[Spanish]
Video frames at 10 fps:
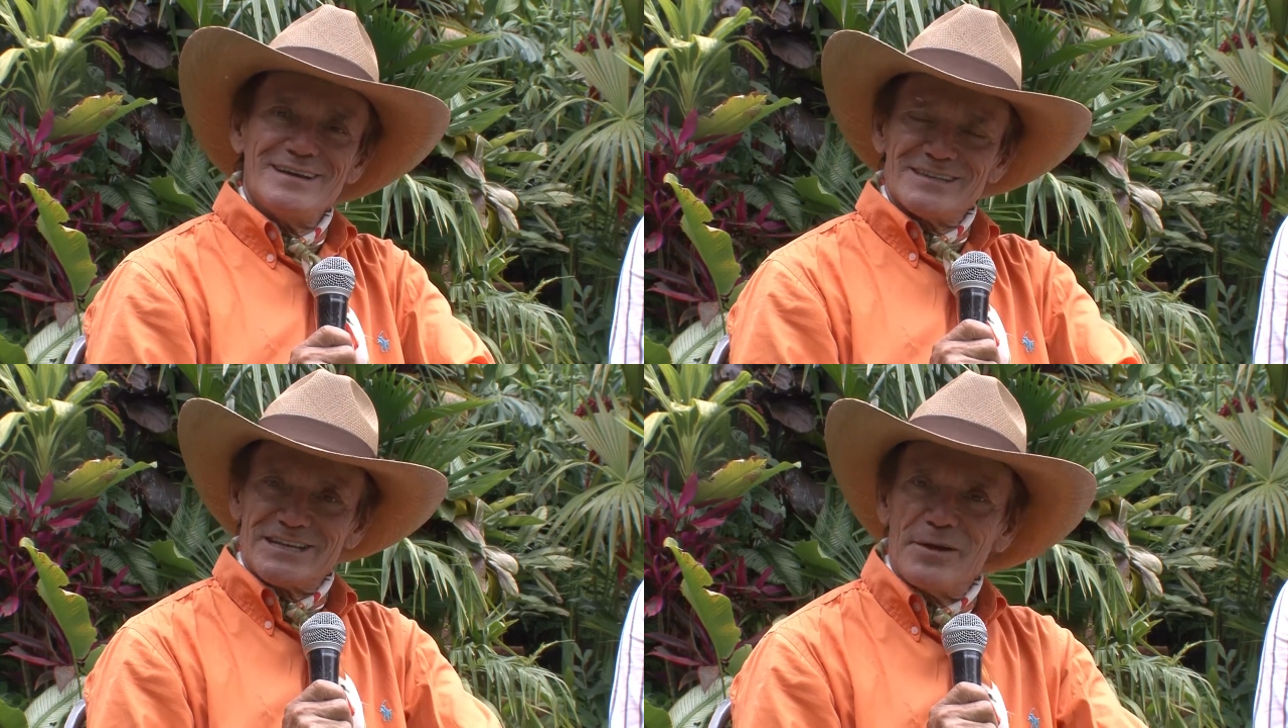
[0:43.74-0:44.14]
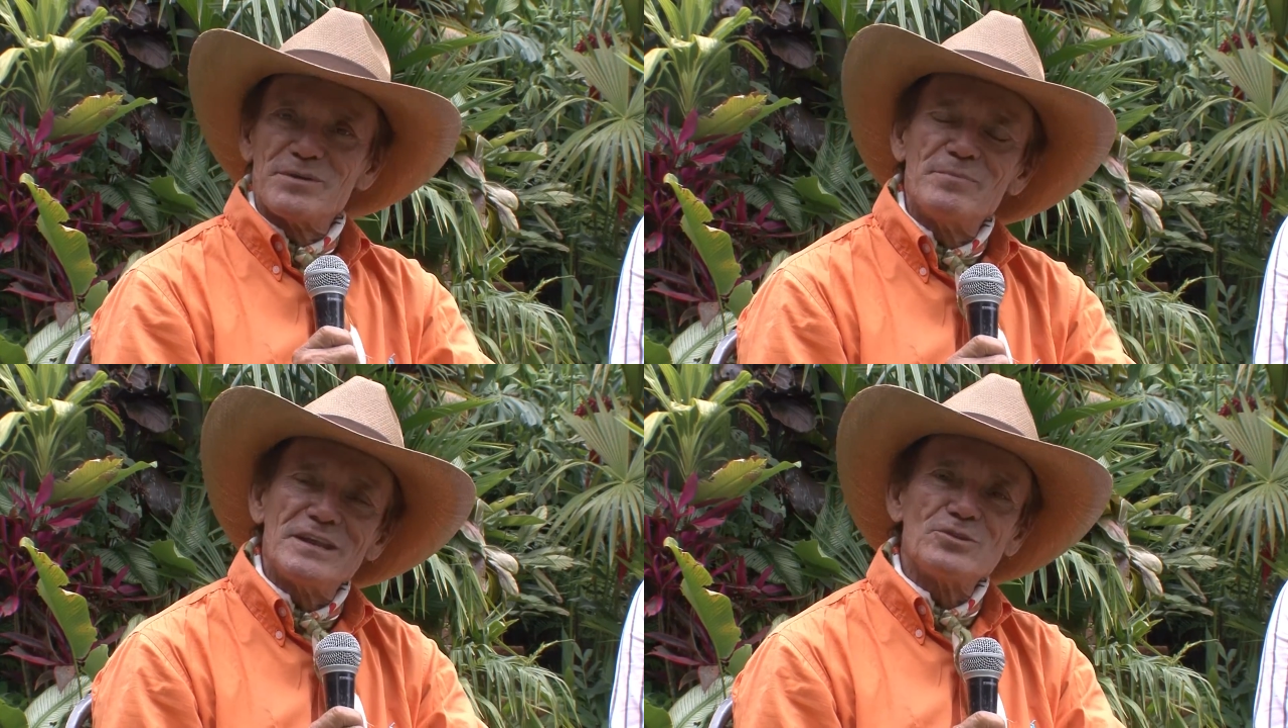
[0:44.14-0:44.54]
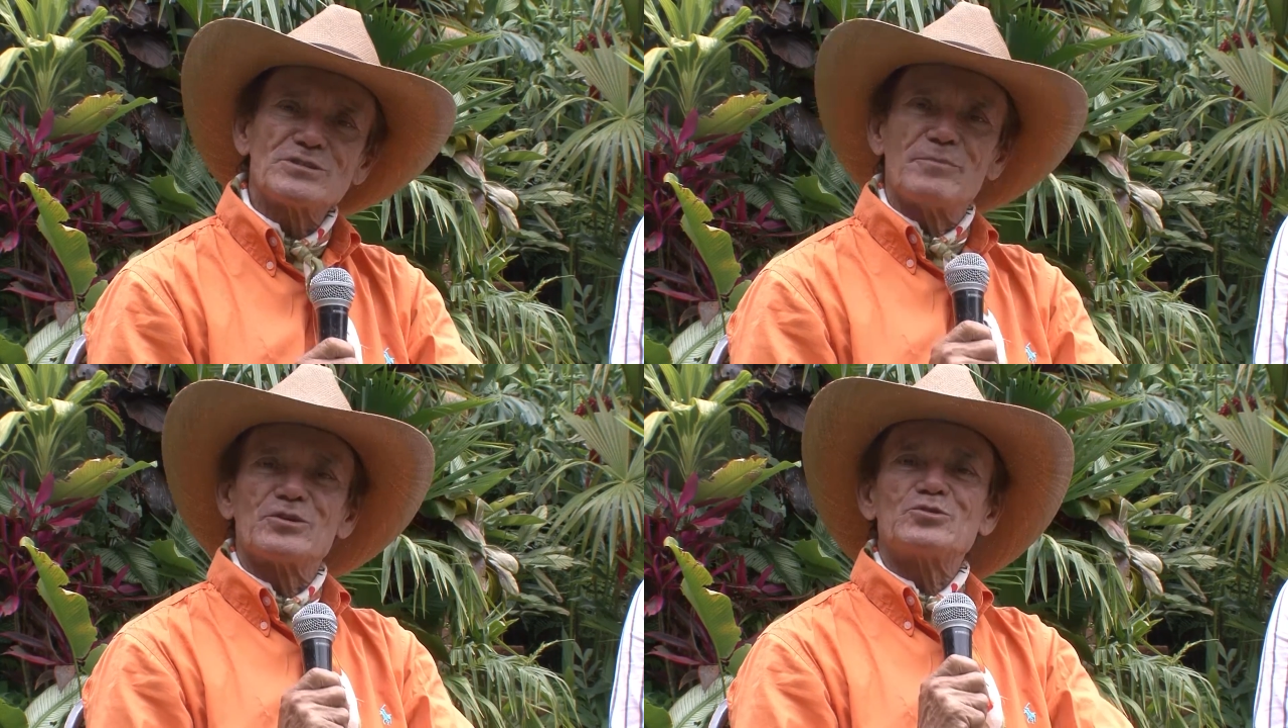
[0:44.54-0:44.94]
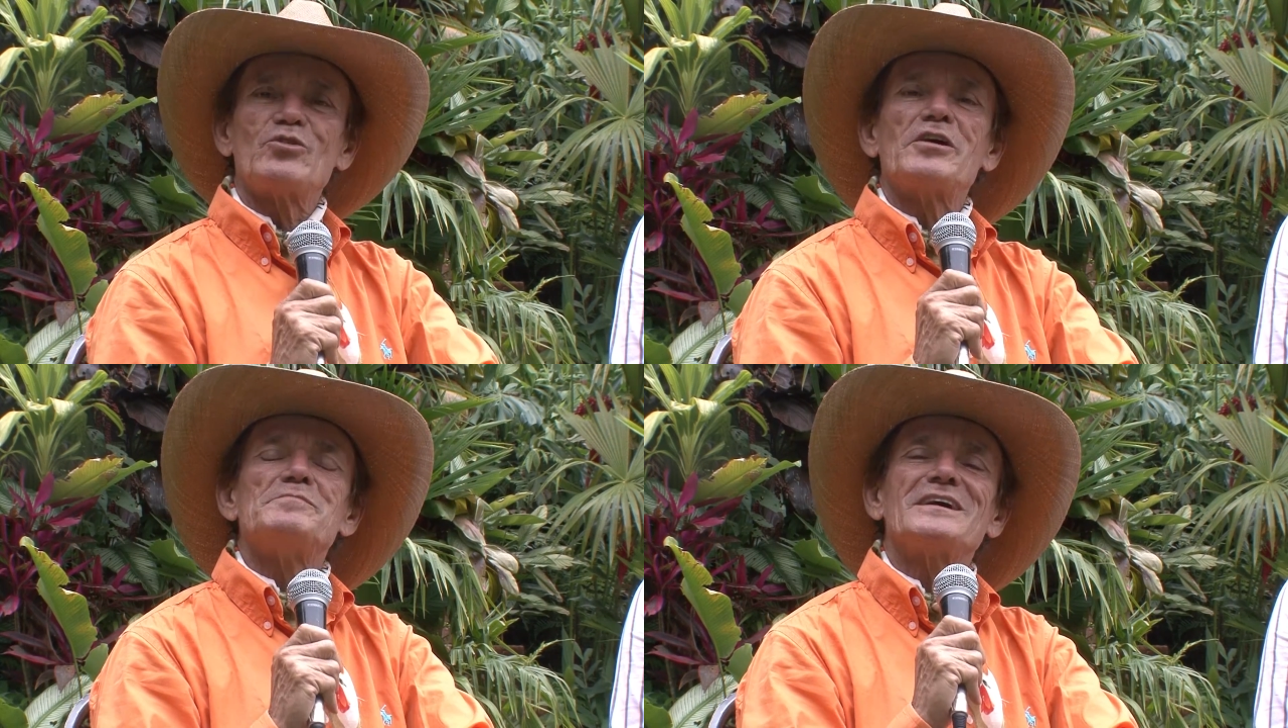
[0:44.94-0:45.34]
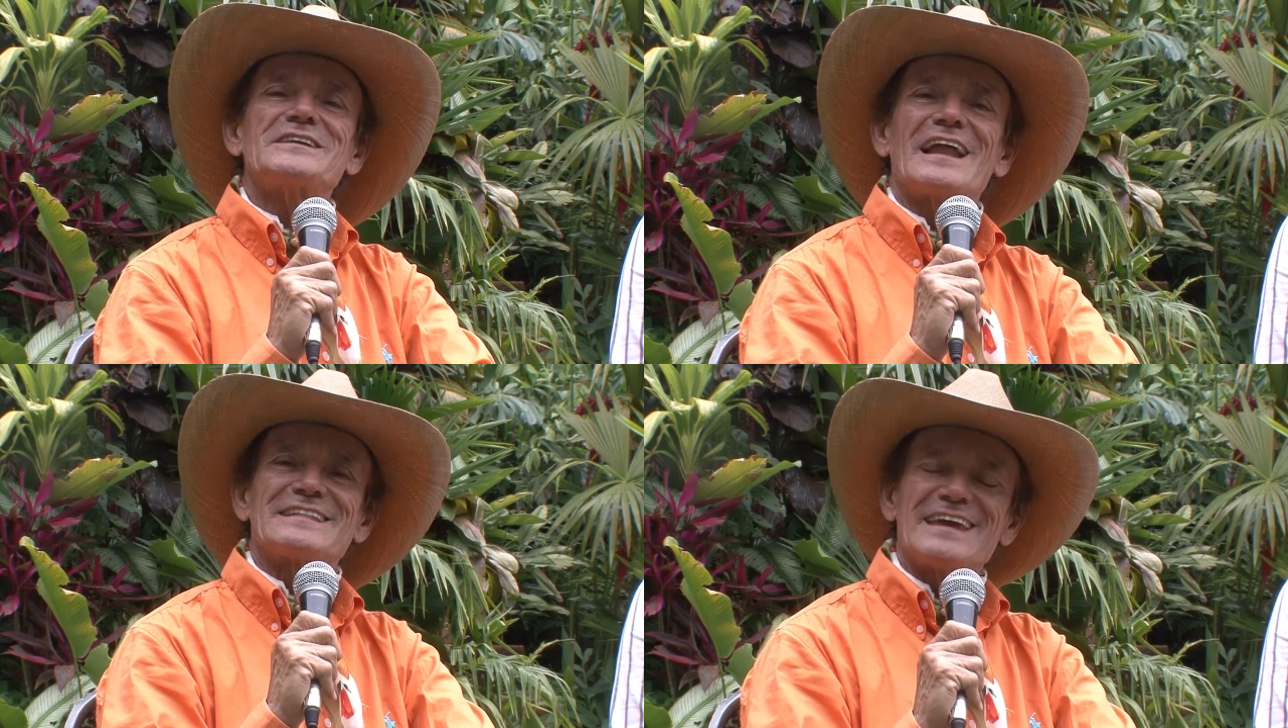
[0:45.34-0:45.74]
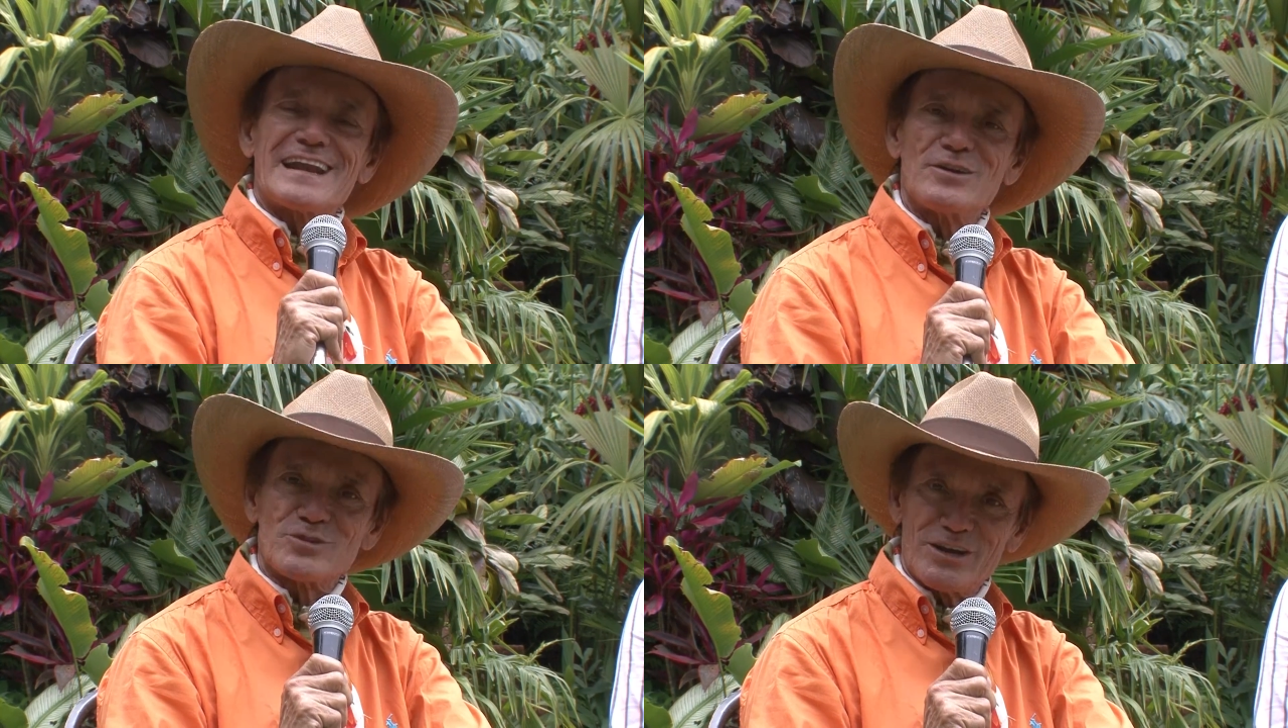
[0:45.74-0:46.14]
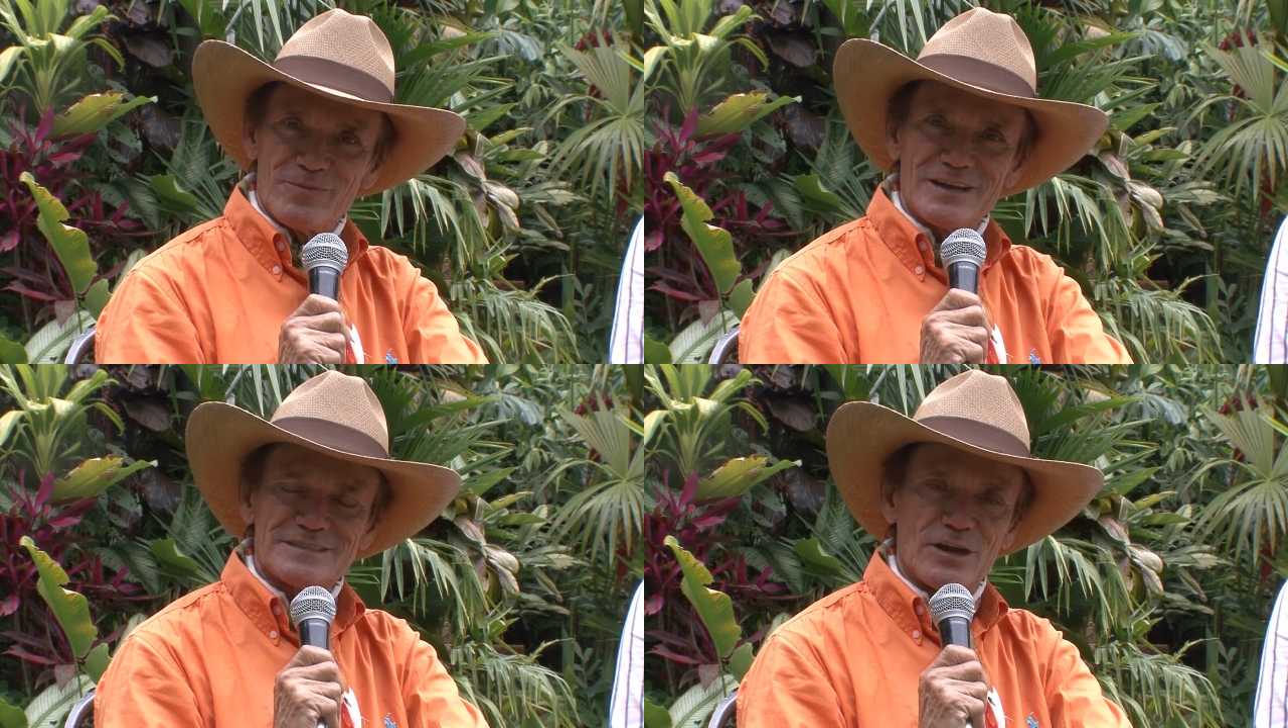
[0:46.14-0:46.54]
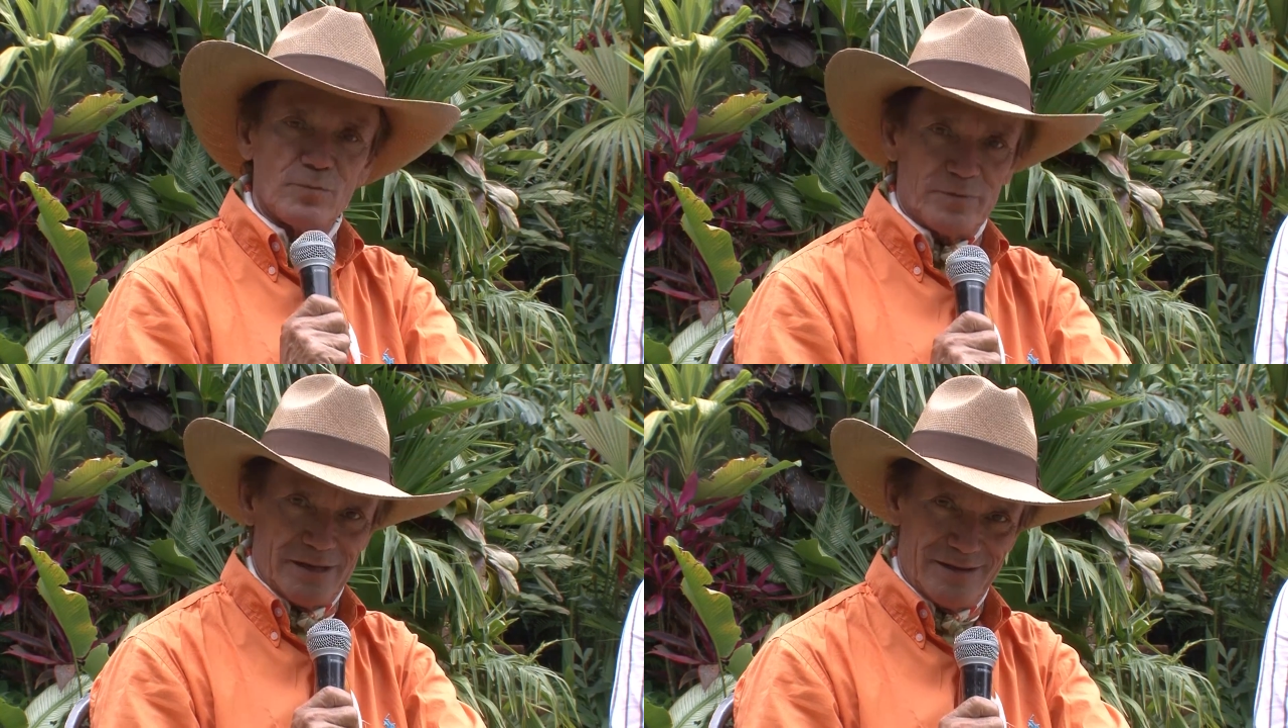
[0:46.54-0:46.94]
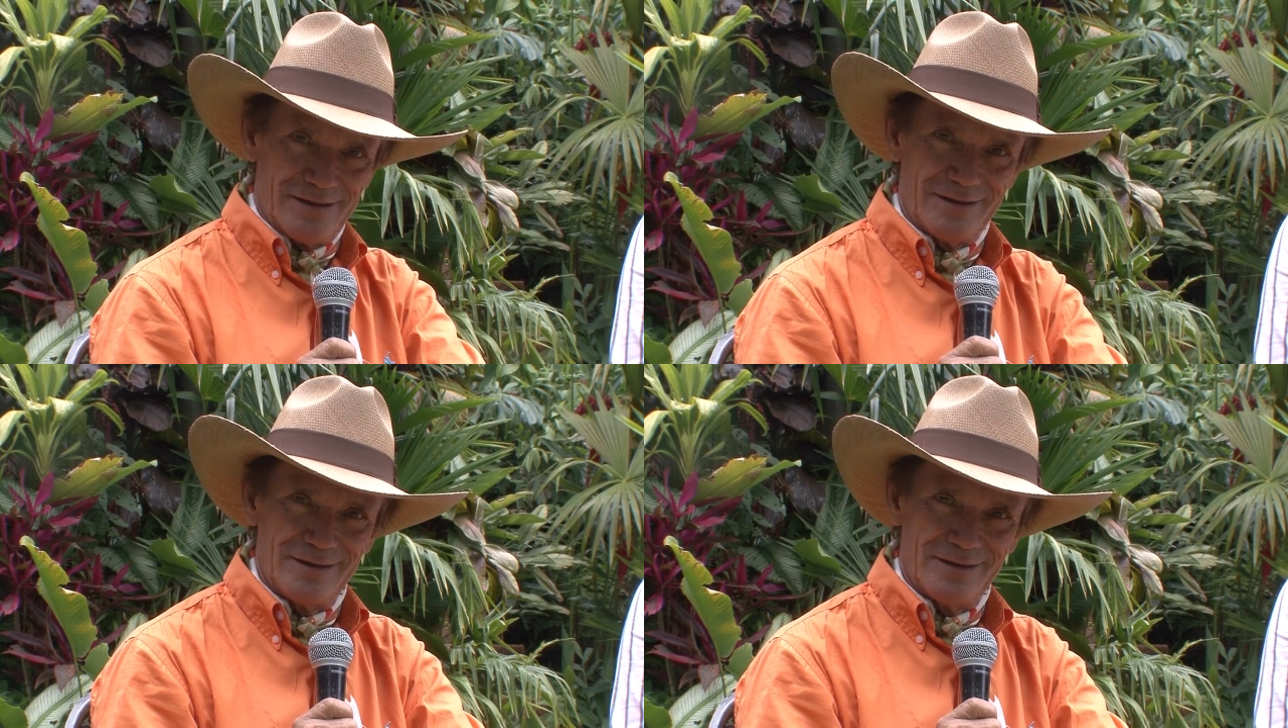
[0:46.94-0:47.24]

Sean bienvenidos amigos una vez más a La Tierra, los animales y el hombre.